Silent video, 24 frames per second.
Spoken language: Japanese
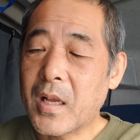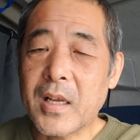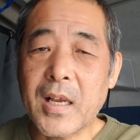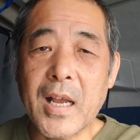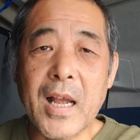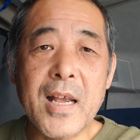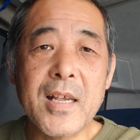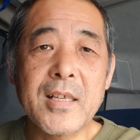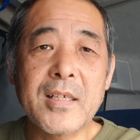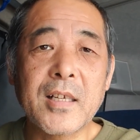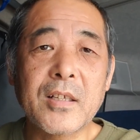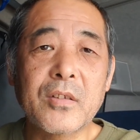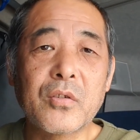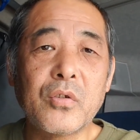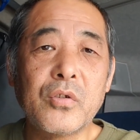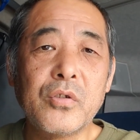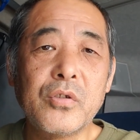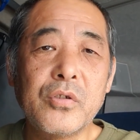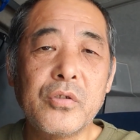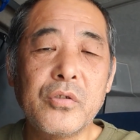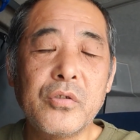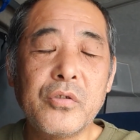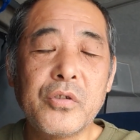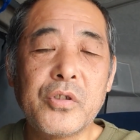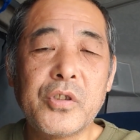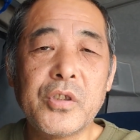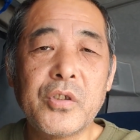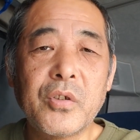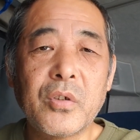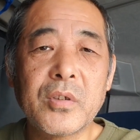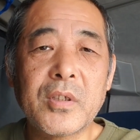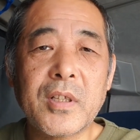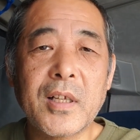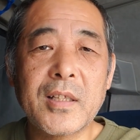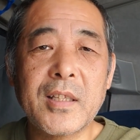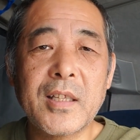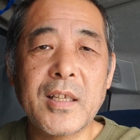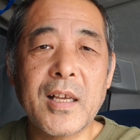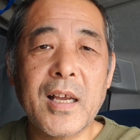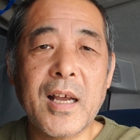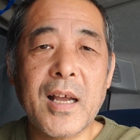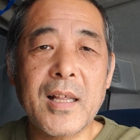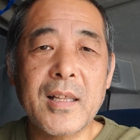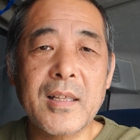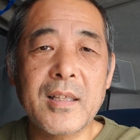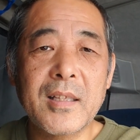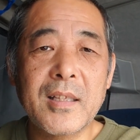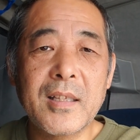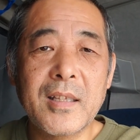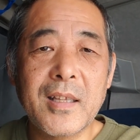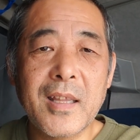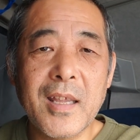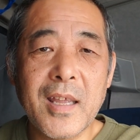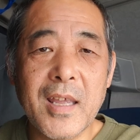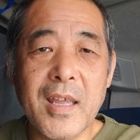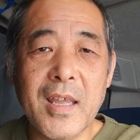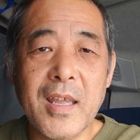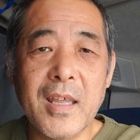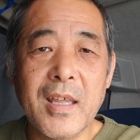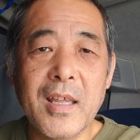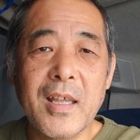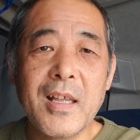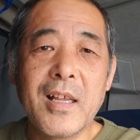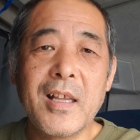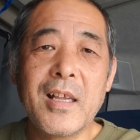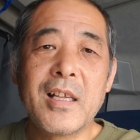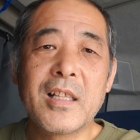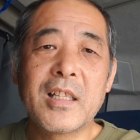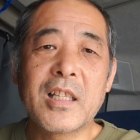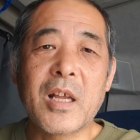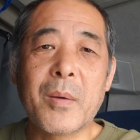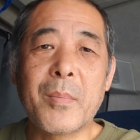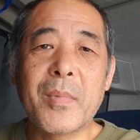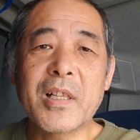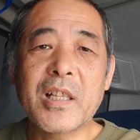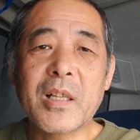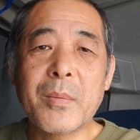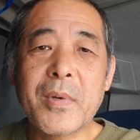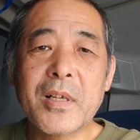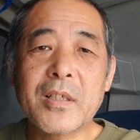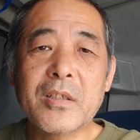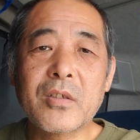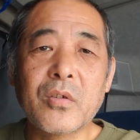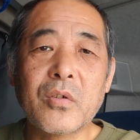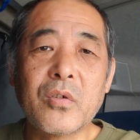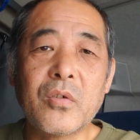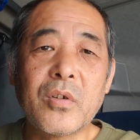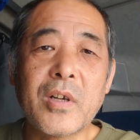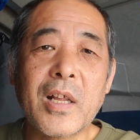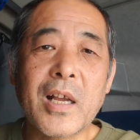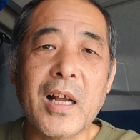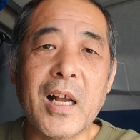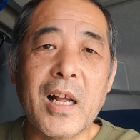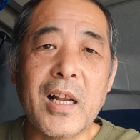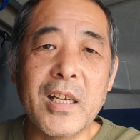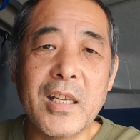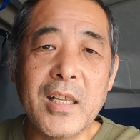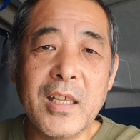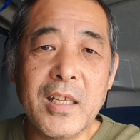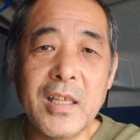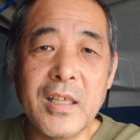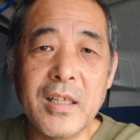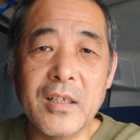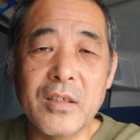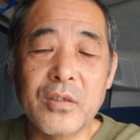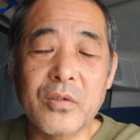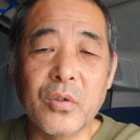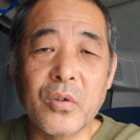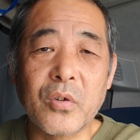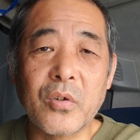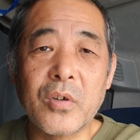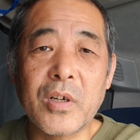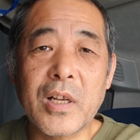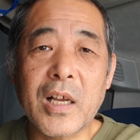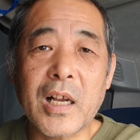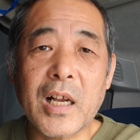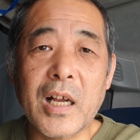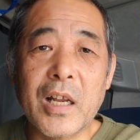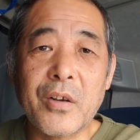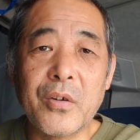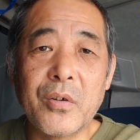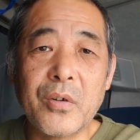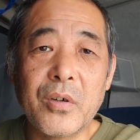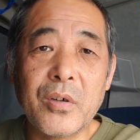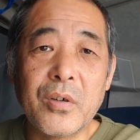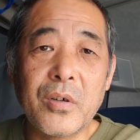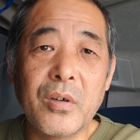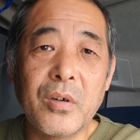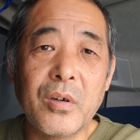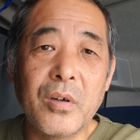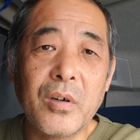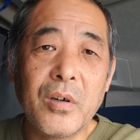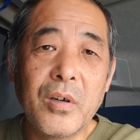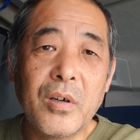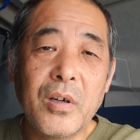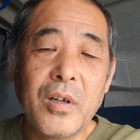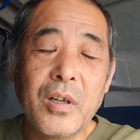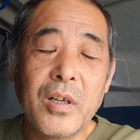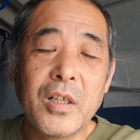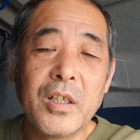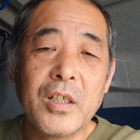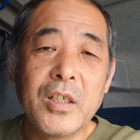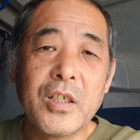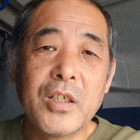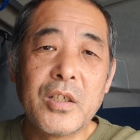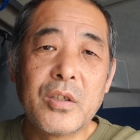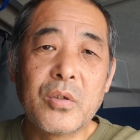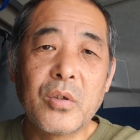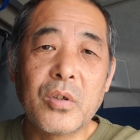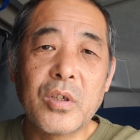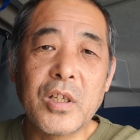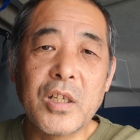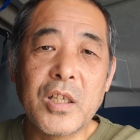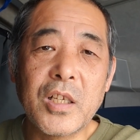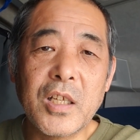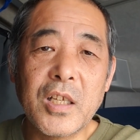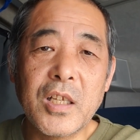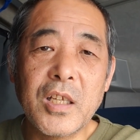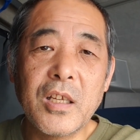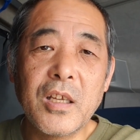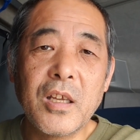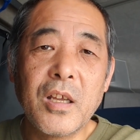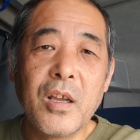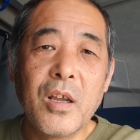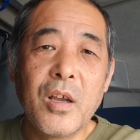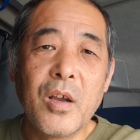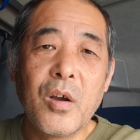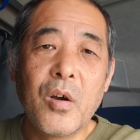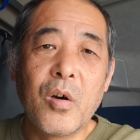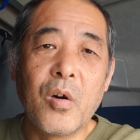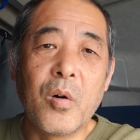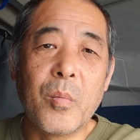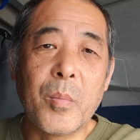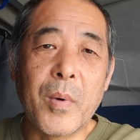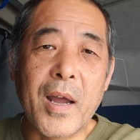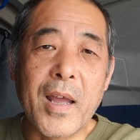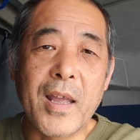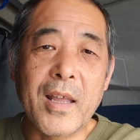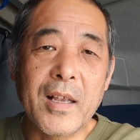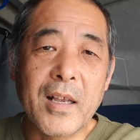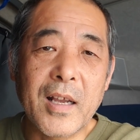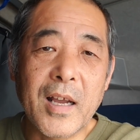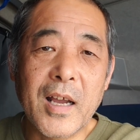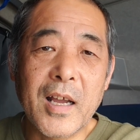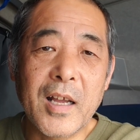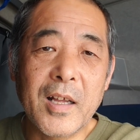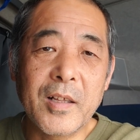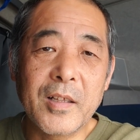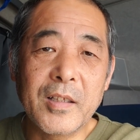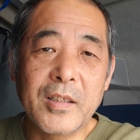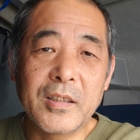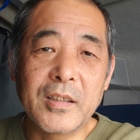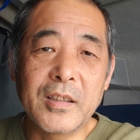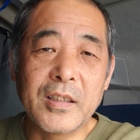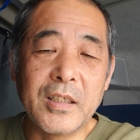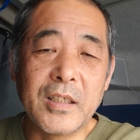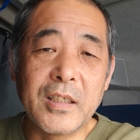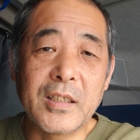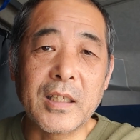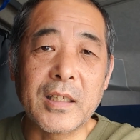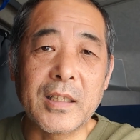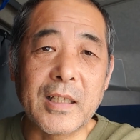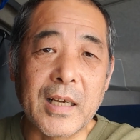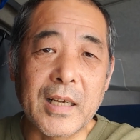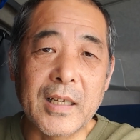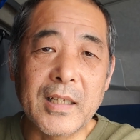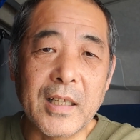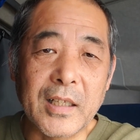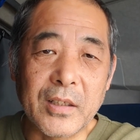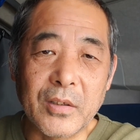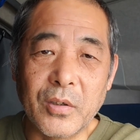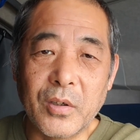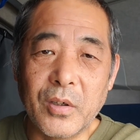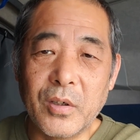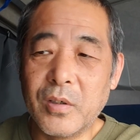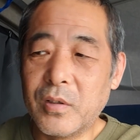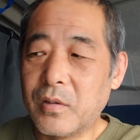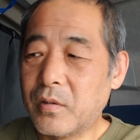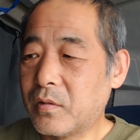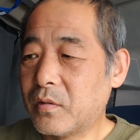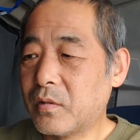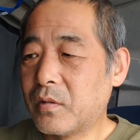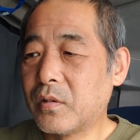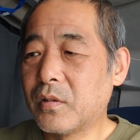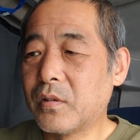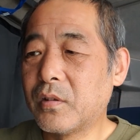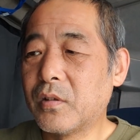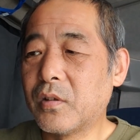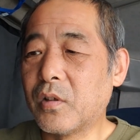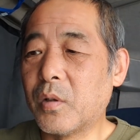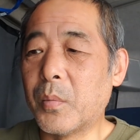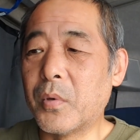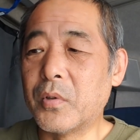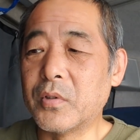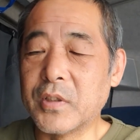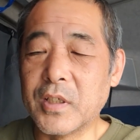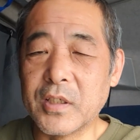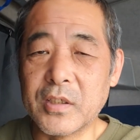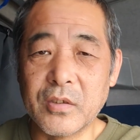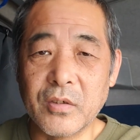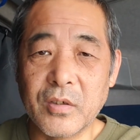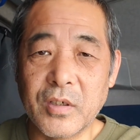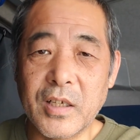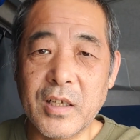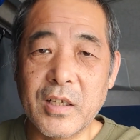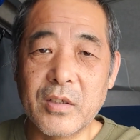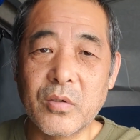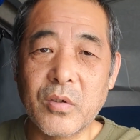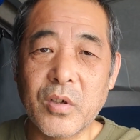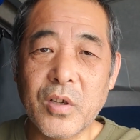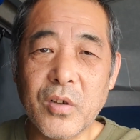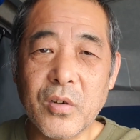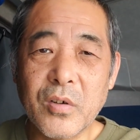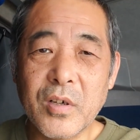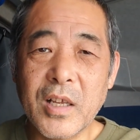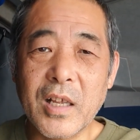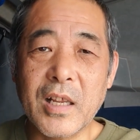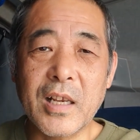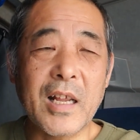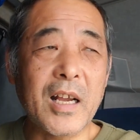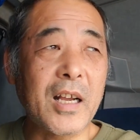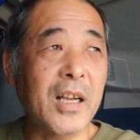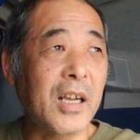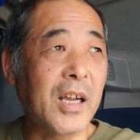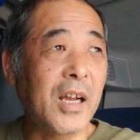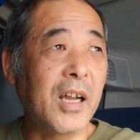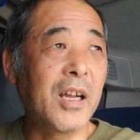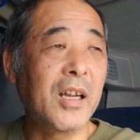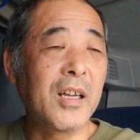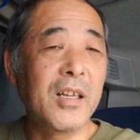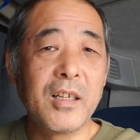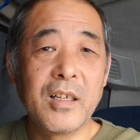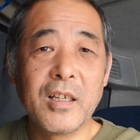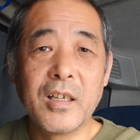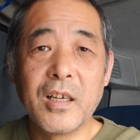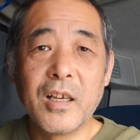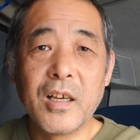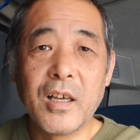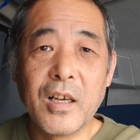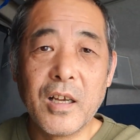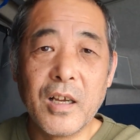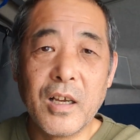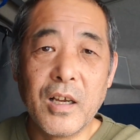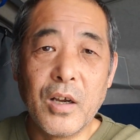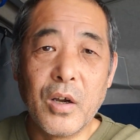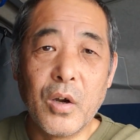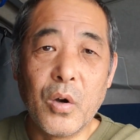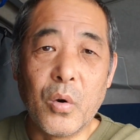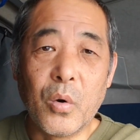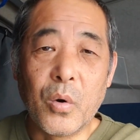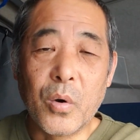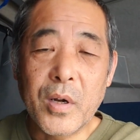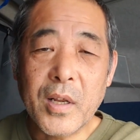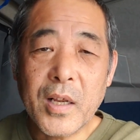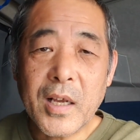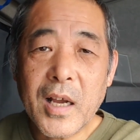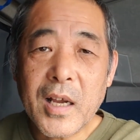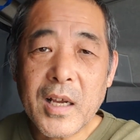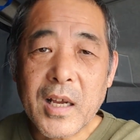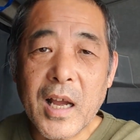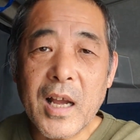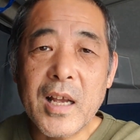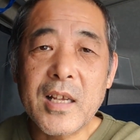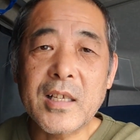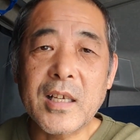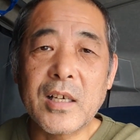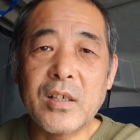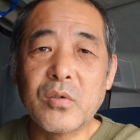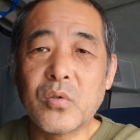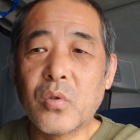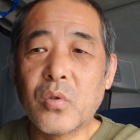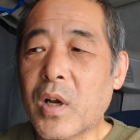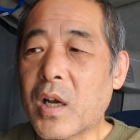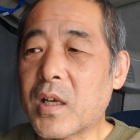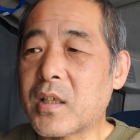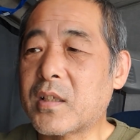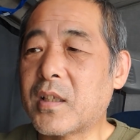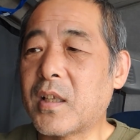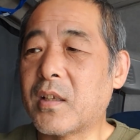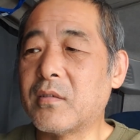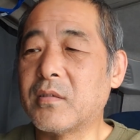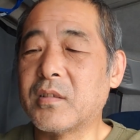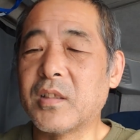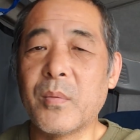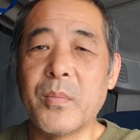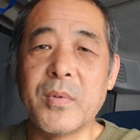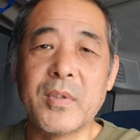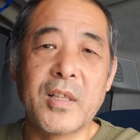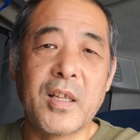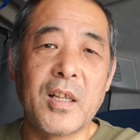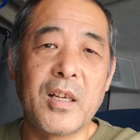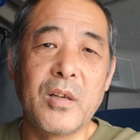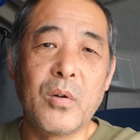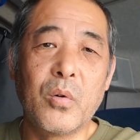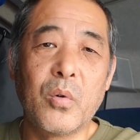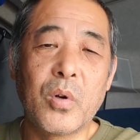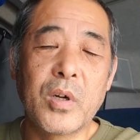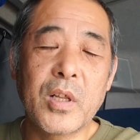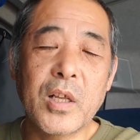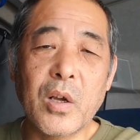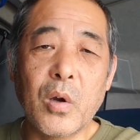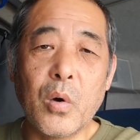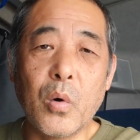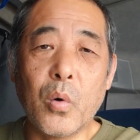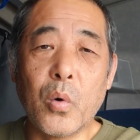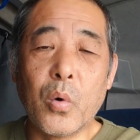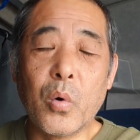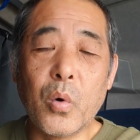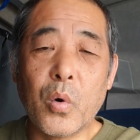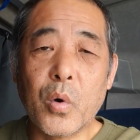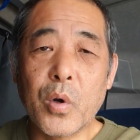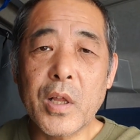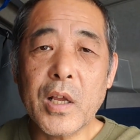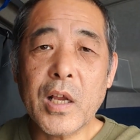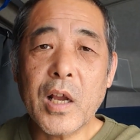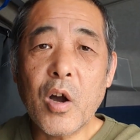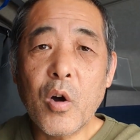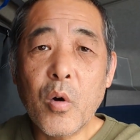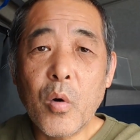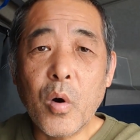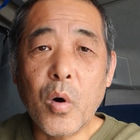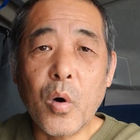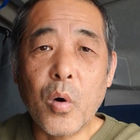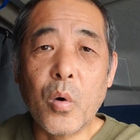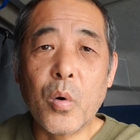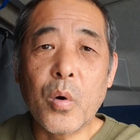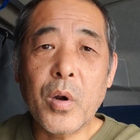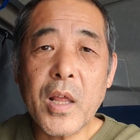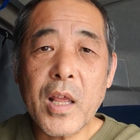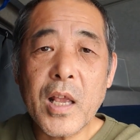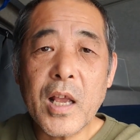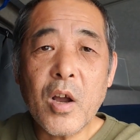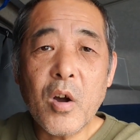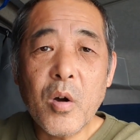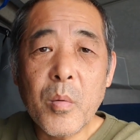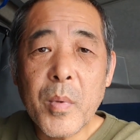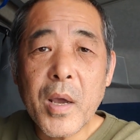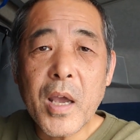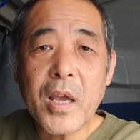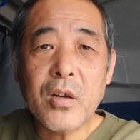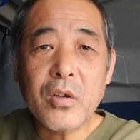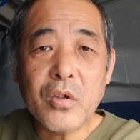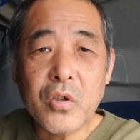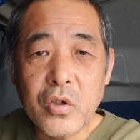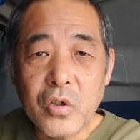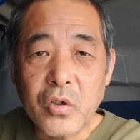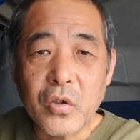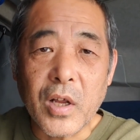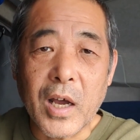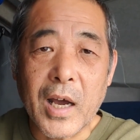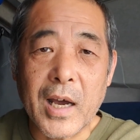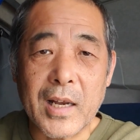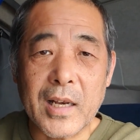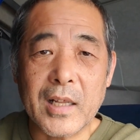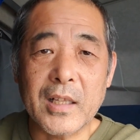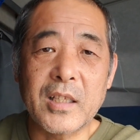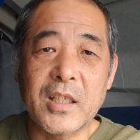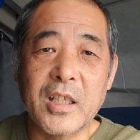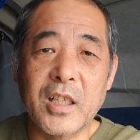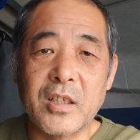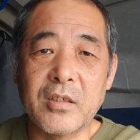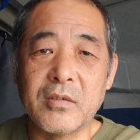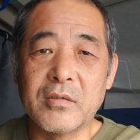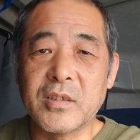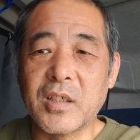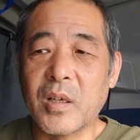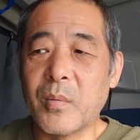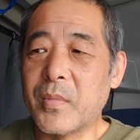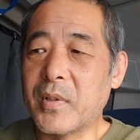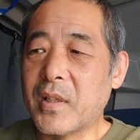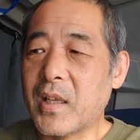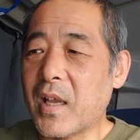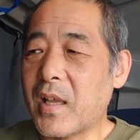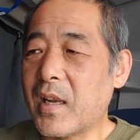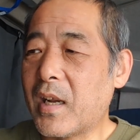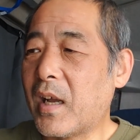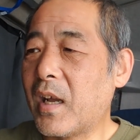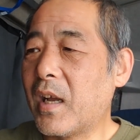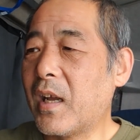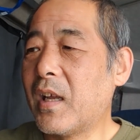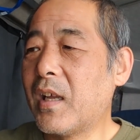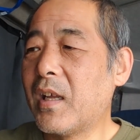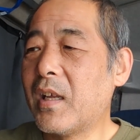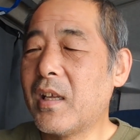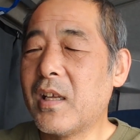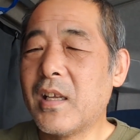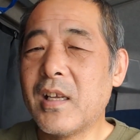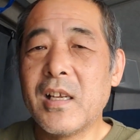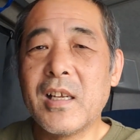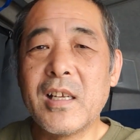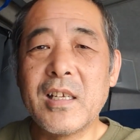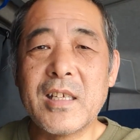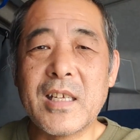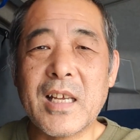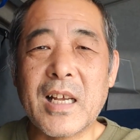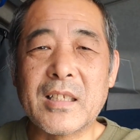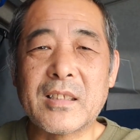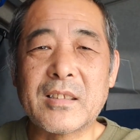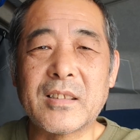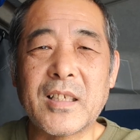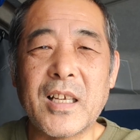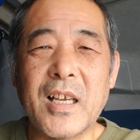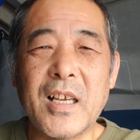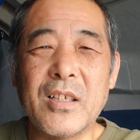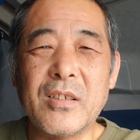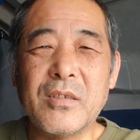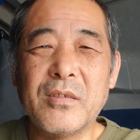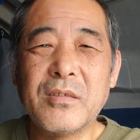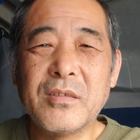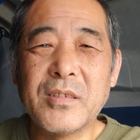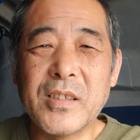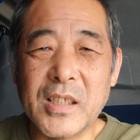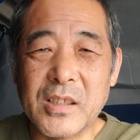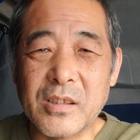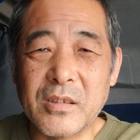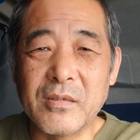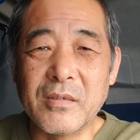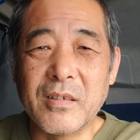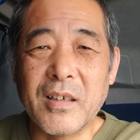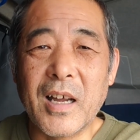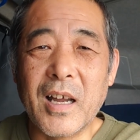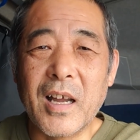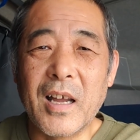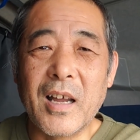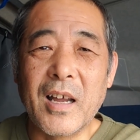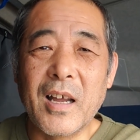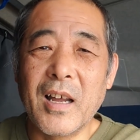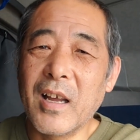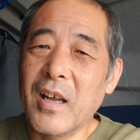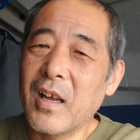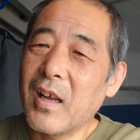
会社という後ろ盾があって、たまたまその中に、その中の一人にお前がいただけだと思うんですよね。それをね、なんか、俺が会社かしてるんだみたいな。俺、お、俺が、俺がお前の給料払ってるんだみたいな奴がいるんですわ。